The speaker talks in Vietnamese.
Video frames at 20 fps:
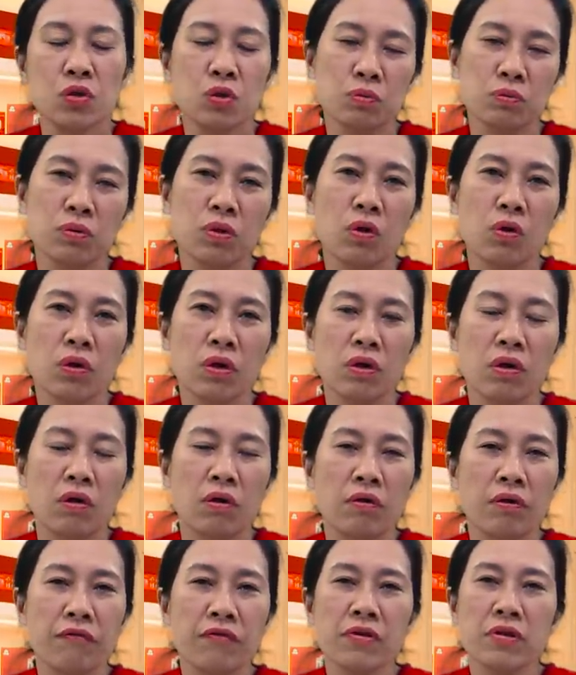Chúng tôi
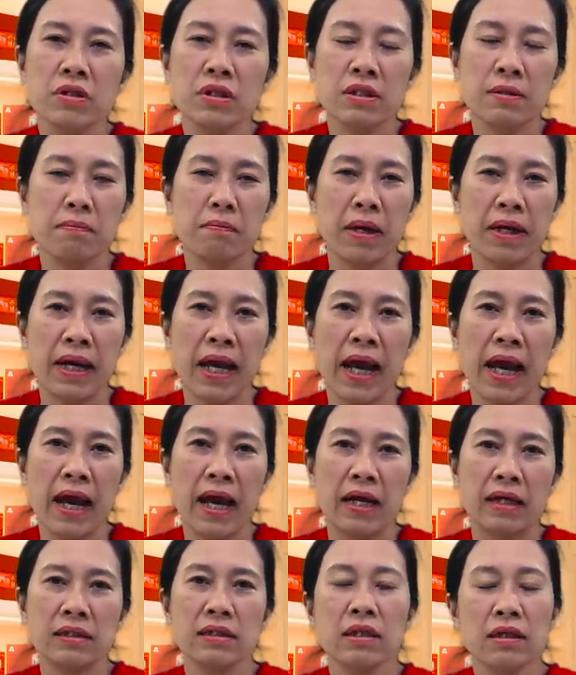có cái phương châm bán
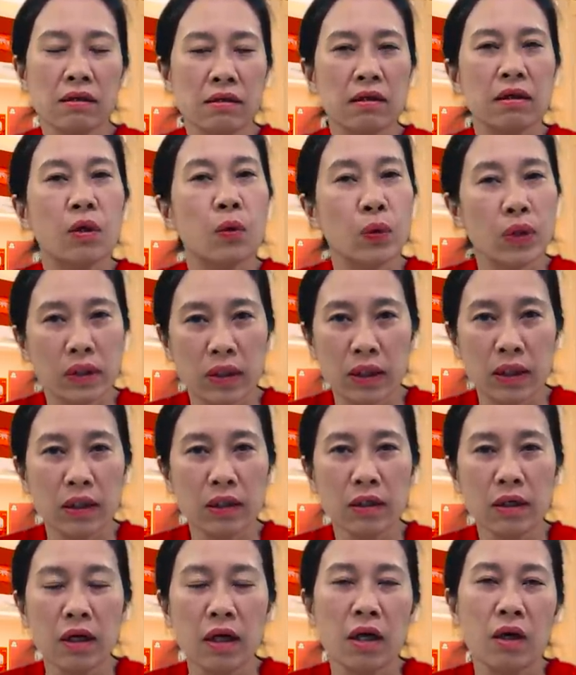hàng chất lượng là uy
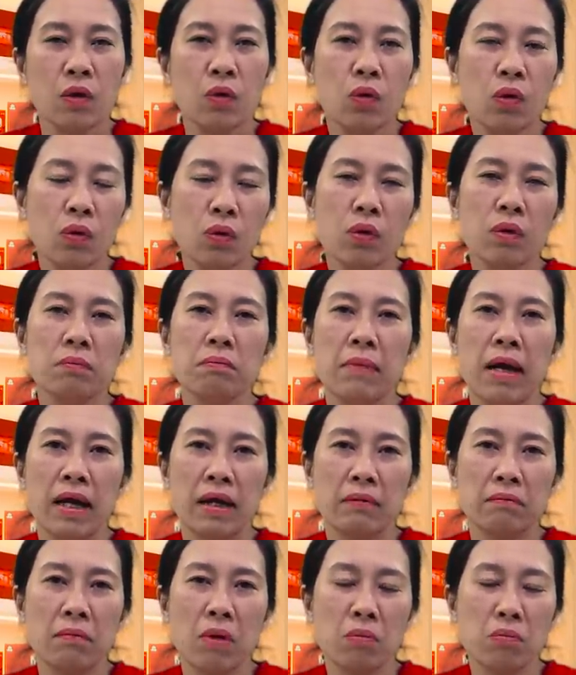tín, luôn luôn
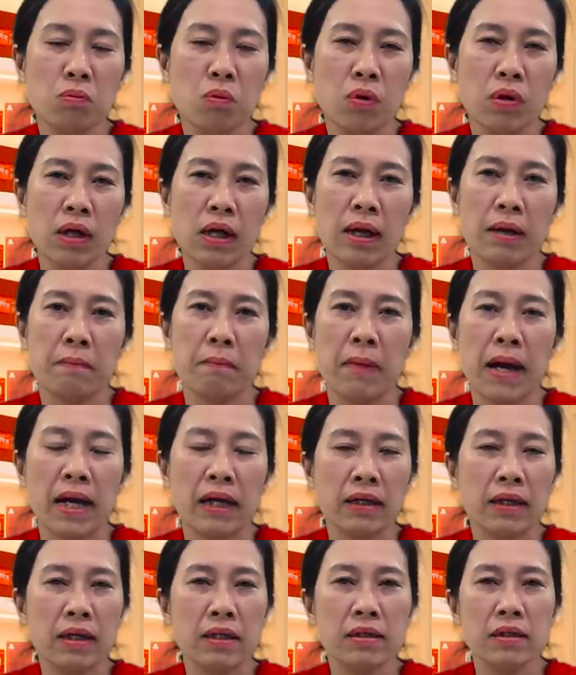mong muốn là
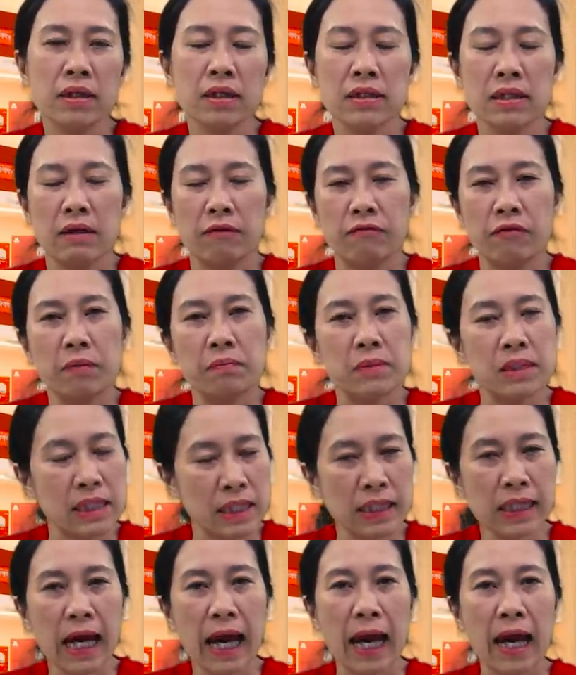mang đến những cái sản phẩm
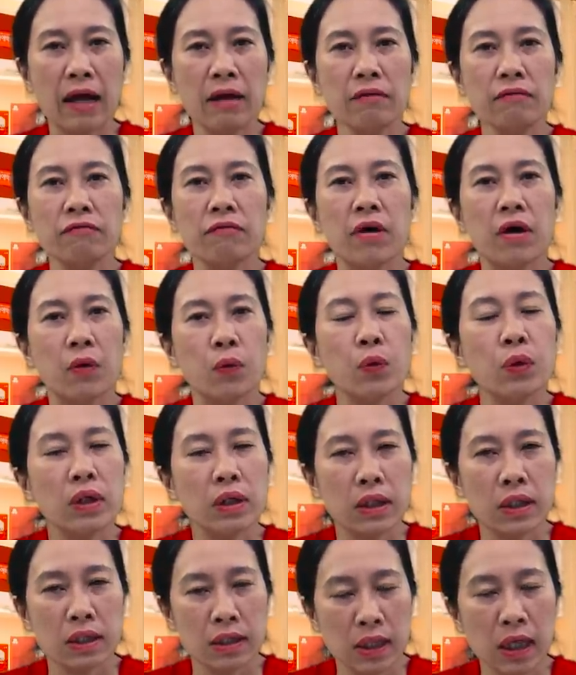chính hãng và uy
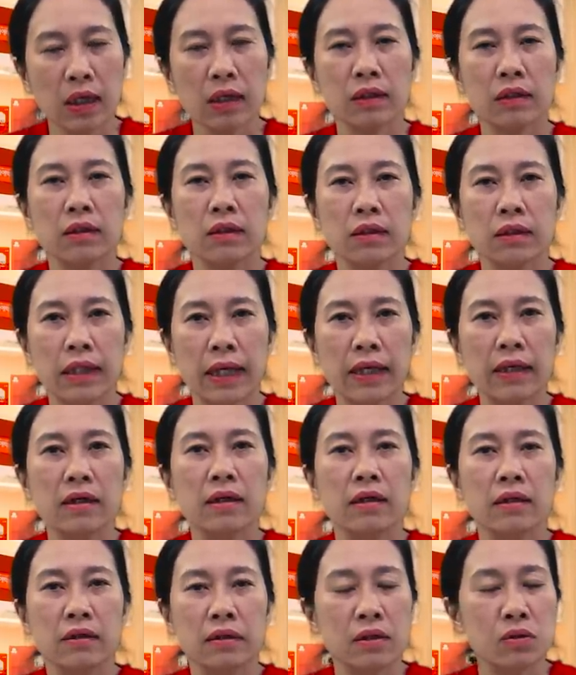tín nhất tới tay
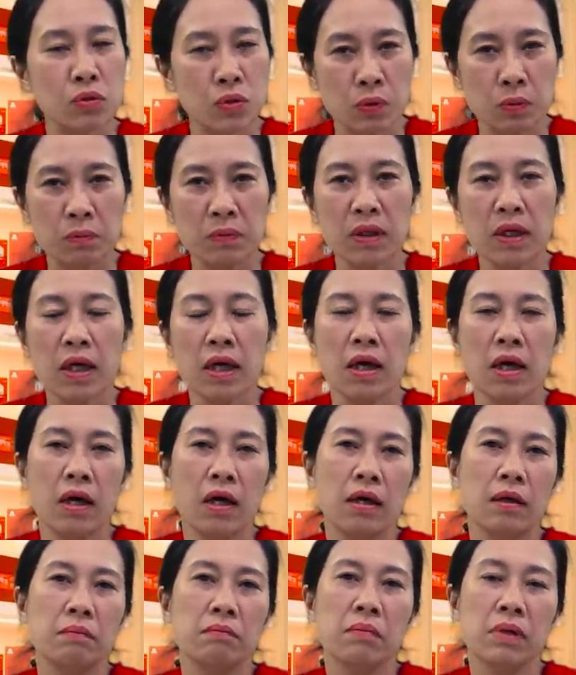người tiêu dùng.
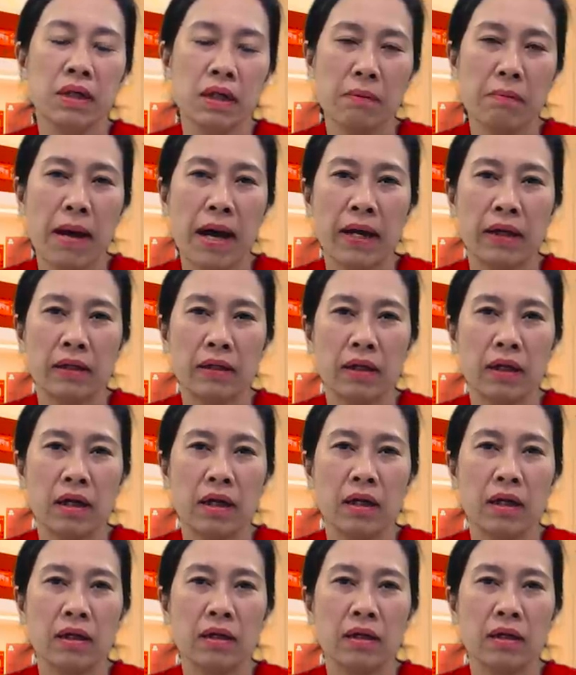Mời các bạn